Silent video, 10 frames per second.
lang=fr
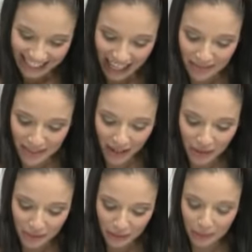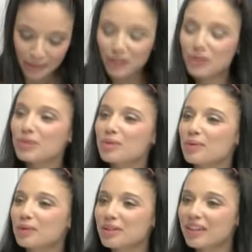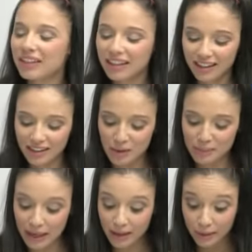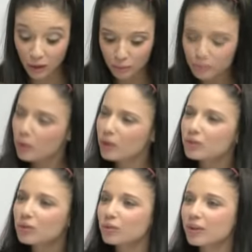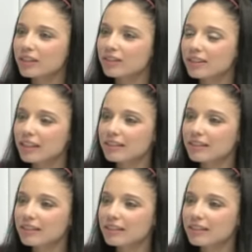Très bien. Alors votre marque justement, vous avez créé euh, Malame. Alors pourquoi ce nom Est-ce que ça a une